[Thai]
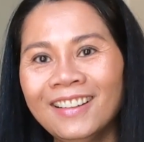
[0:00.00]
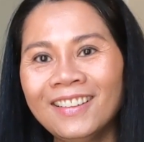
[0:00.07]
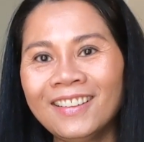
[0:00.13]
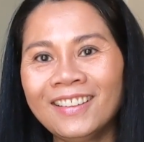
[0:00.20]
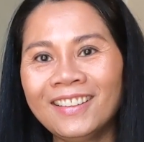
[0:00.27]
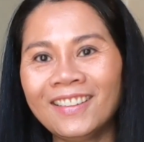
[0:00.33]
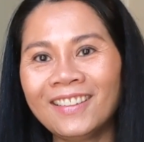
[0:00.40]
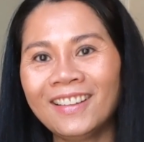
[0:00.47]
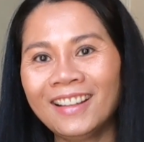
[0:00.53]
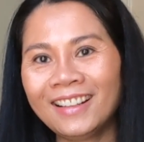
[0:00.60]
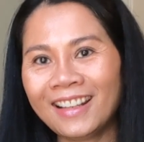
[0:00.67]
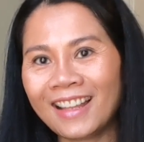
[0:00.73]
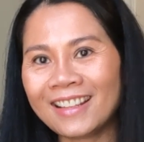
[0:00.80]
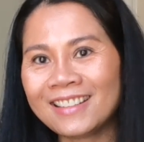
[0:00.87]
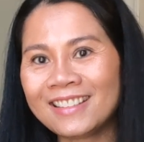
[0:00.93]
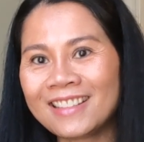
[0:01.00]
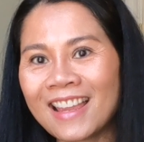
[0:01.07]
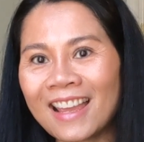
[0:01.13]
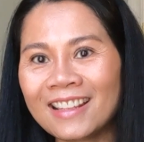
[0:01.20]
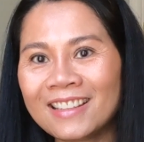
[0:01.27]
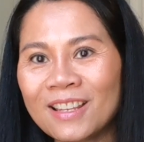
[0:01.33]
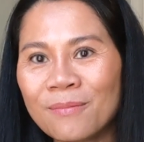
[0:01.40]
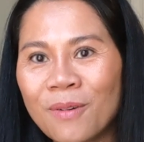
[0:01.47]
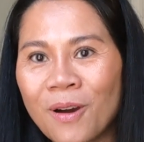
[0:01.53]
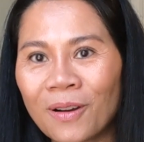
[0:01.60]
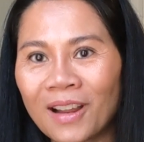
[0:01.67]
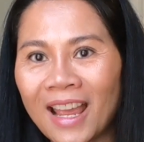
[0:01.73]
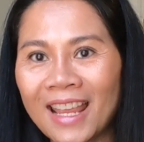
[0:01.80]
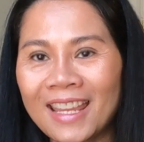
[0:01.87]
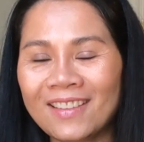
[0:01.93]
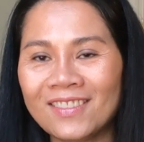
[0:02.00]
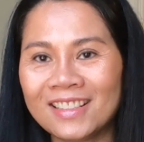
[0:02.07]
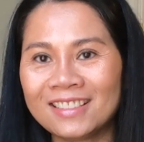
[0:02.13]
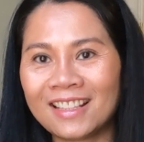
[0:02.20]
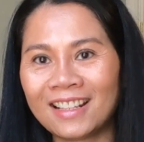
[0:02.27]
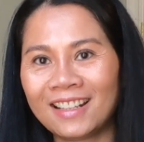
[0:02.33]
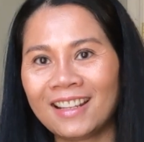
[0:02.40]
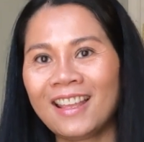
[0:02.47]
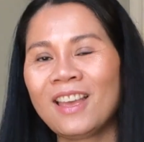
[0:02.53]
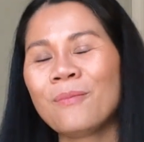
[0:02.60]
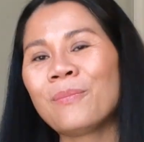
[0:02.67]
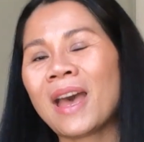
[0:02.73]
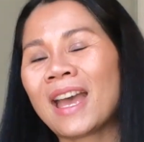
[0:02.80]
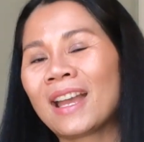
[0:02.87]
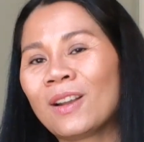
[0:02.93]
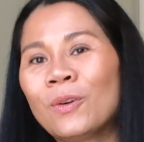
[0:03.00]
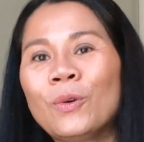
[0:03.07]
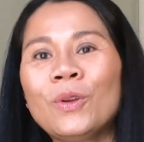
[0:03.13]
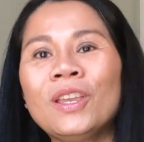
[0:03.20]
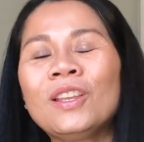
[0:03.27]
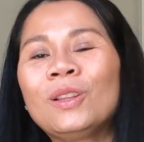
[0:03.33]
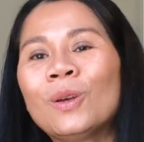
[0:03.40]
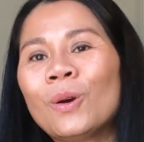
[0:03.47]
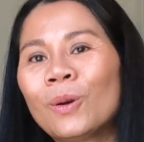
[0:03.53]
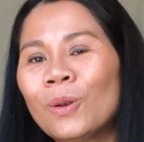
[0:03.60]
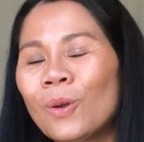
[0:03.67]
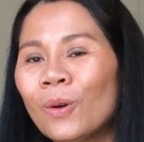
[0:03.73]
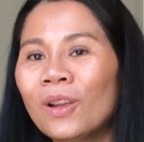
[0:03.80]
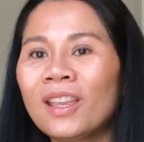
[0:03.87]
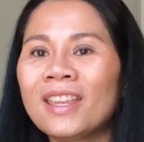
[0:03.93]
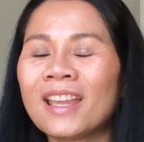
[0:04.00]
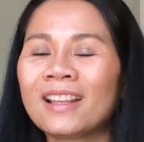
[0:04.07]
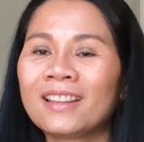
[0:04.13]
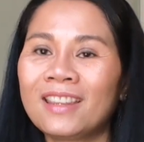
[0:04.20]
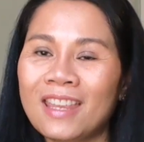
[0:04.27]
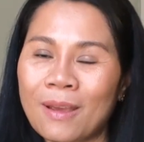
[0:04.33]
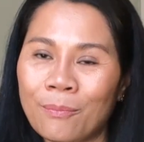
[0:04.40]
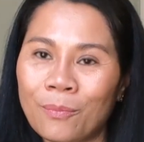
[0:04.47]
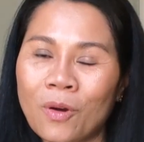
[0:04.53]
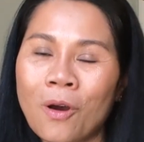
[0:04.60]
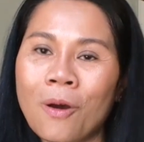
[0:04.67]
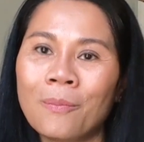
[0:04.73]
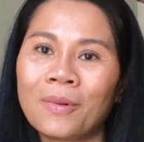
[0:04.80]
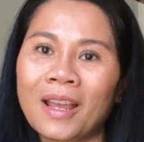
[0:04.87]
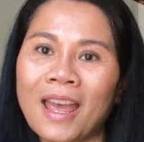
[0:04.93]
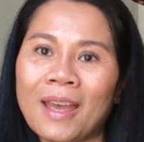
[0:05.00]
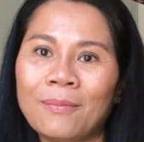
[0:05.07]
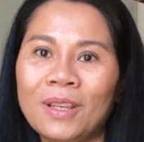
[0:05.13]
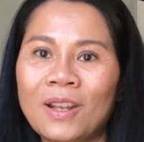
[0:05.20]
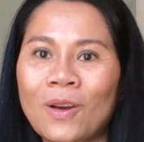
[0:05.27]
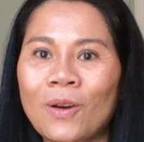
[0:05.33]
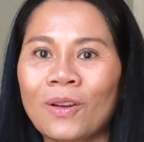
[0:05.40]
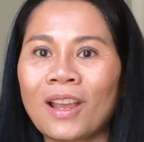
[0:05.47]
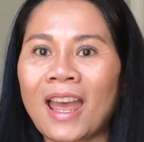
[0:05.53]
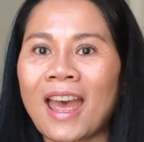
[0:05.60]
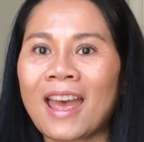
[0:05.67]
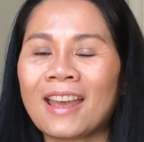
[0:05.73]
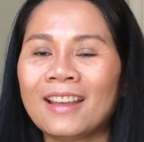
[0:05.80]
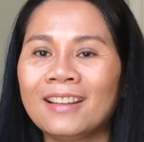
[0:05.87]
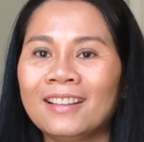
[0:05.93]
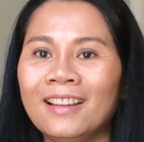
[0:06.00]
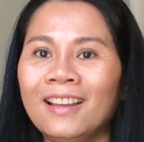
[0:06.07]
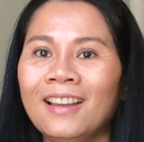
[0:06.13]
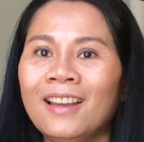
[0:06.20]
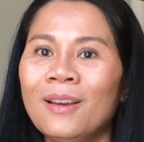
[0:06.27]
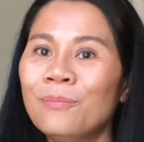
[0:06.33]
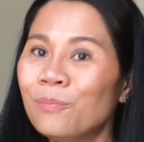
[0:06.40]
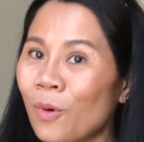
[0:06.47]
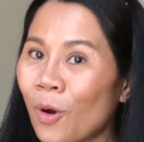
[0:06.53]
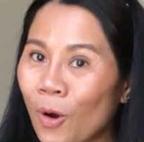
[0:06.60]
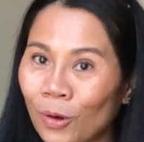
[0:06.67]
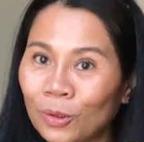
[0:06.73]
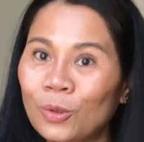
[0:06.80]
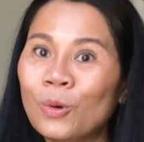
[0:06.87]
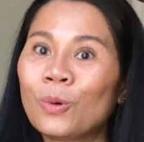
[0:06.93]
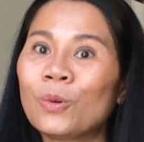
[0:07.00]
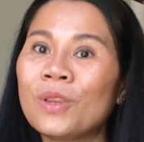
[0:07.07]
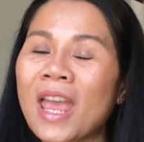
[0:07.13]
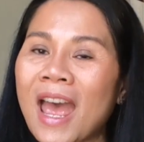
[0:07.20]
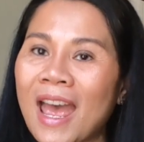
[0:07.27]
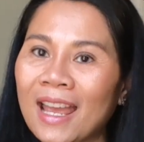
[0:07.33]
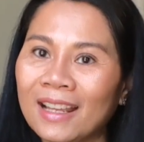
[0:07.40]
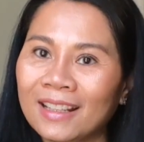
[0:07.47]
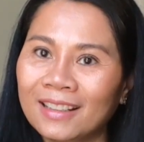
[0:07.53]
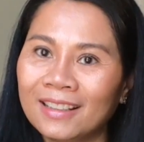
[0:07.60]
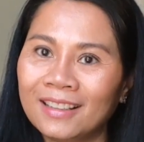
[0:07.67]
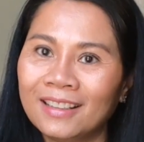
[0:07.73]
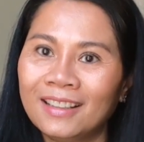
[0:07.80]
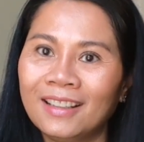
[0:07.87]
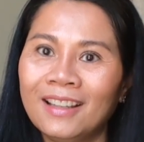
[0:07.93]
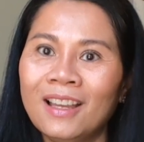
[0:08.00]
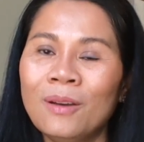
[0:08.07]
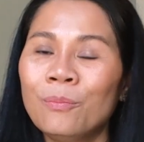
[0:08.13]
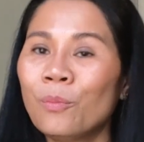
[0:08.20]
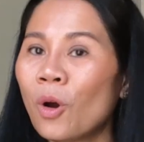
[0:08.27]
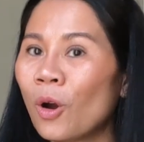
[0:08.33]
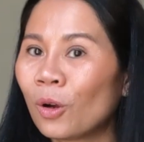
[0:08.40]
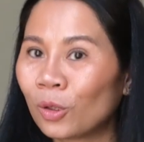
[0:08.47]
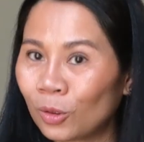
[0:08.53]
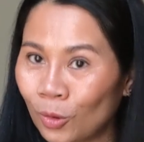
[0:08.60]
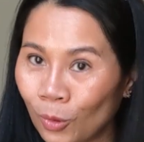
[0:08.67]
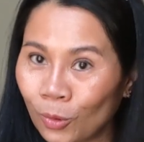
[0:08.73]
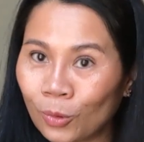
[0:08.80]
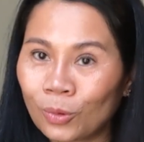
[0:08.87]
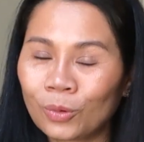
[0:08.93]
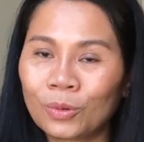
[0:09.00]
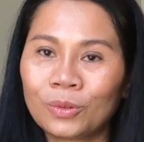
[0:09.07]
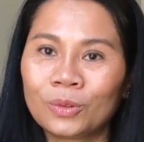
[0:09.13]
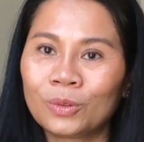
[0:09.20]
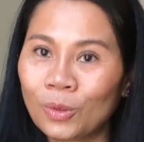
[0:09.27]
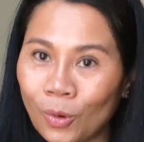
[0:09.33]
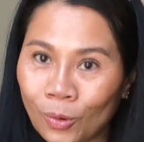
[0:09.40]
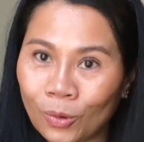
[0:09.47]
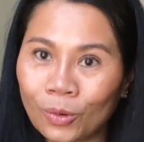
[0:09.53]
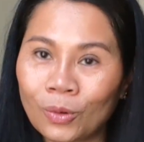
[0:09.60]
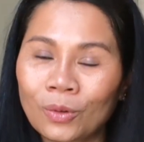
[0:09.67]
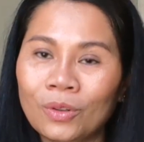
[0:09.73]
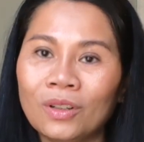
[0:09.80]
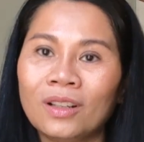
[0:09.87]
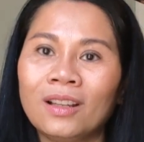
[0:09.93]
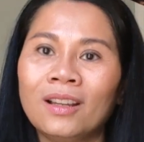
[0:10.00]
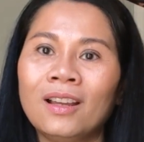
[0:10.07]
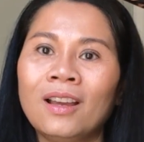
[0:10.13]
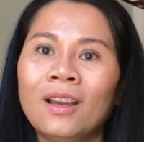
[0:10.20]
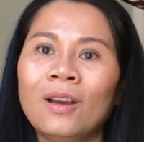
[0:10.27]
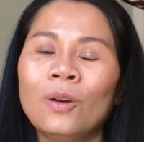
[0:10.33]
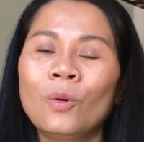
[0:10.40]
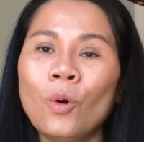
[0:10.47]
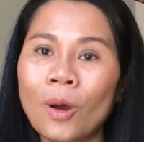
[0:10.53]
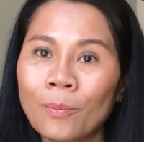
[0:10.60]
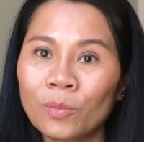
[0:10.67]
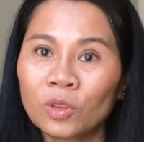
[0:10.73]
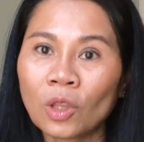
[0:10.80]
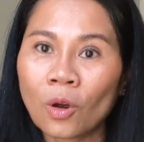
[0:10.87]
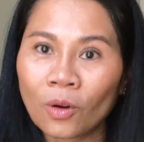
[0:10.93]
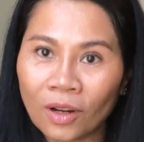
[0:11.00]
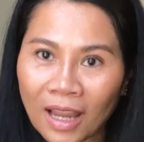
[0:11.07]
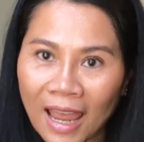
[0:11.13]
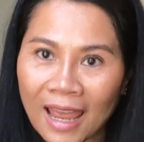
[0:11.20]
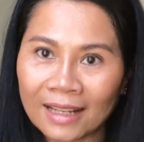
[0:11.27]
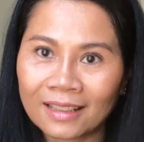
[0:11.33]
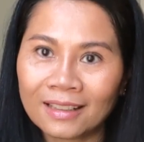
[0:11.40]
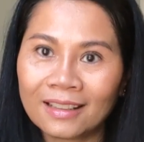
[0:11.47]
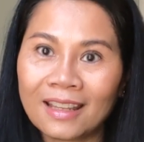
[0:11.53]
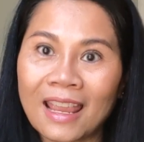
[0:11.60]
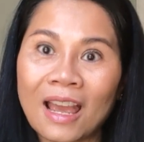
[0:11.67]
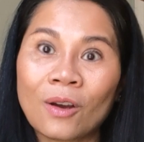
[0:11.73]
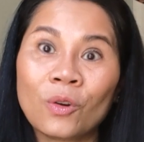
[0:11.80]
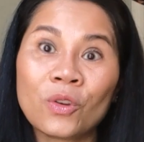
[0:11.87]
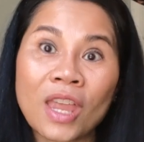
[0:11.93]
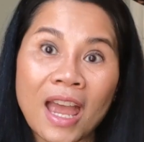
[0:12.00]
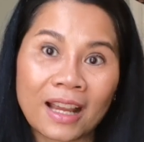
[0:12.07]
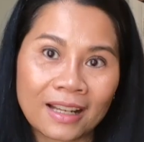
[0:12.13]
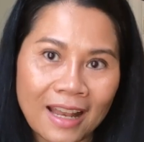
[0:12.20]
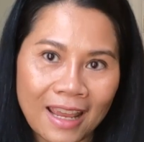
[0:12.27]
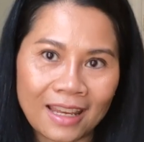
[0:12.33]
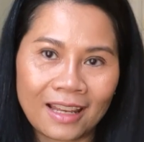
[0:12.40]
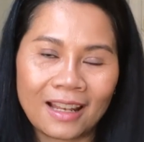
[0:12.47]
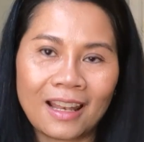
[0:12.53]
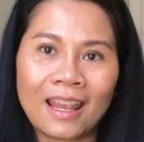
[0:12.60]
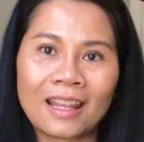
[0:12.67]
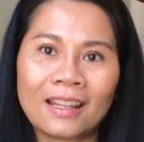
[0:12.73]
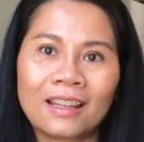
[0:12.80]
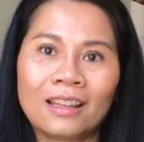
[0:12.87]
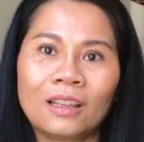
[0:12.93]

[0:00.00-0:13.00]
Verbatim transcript: โอ้ยเนาะนะจ๊ะจะบอกให้ว่าสันปางคุย ตกลง ให้ยังเตรียม พร้อมค่ะ พี่น้องค่ะ บอกทุกอย่าง บอกทุก ทุกความต้องการที่เฮาอยากได้และ